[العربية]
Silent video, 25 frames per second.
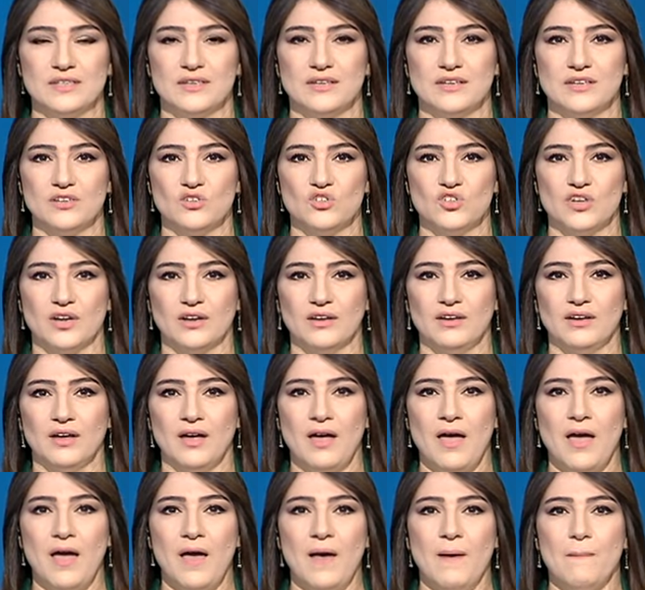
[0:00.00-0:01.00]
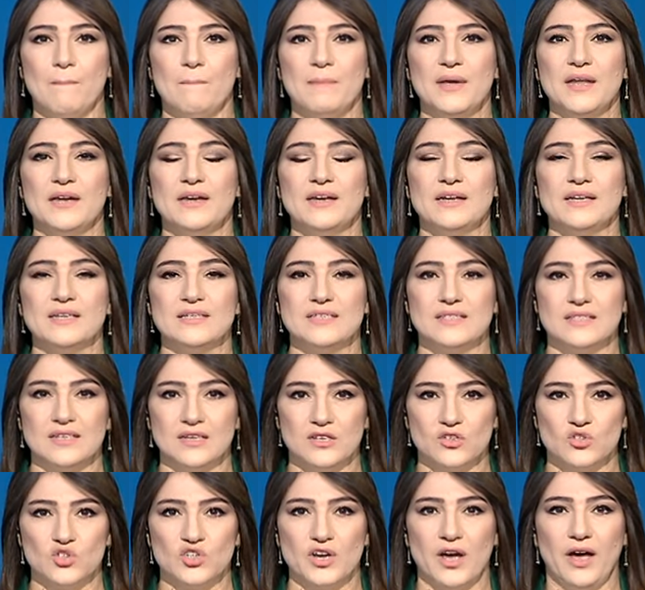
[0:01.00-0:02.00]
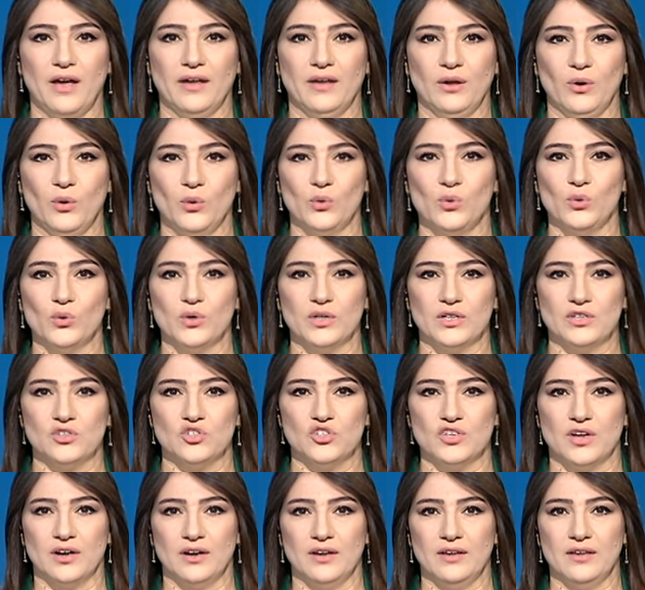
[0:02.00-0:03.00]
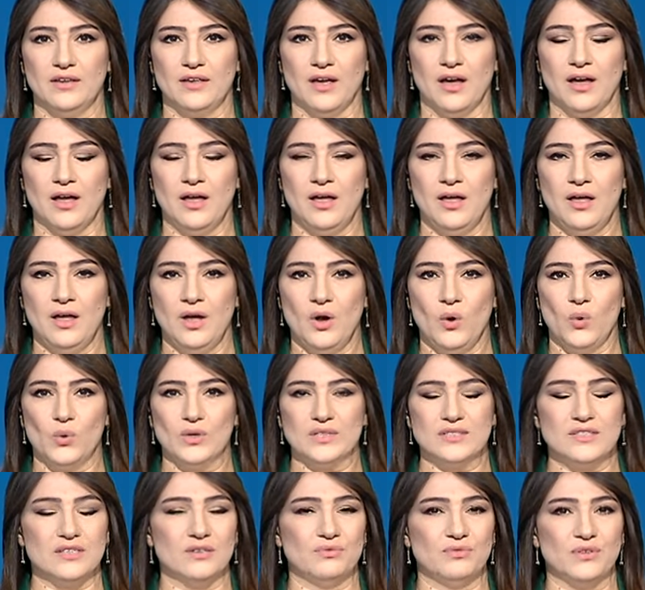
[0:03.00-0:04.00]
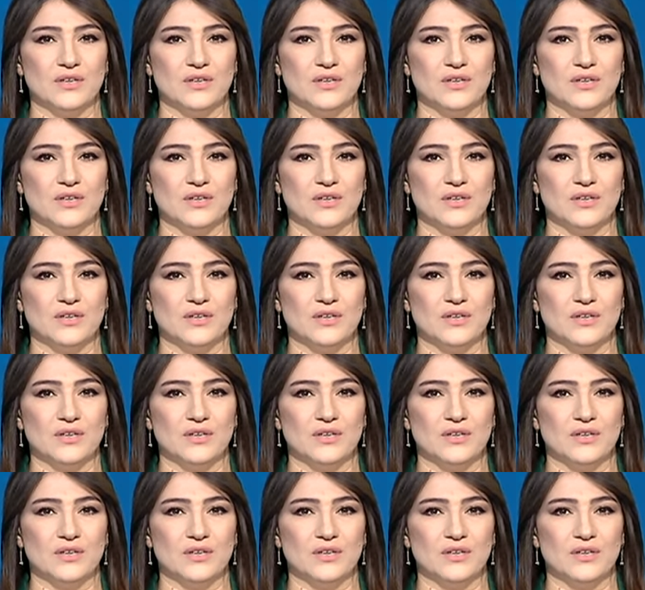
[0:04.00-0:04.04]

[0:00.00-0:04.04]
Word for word: الشقيق من استرجاع حقوقه الشرعية واتفق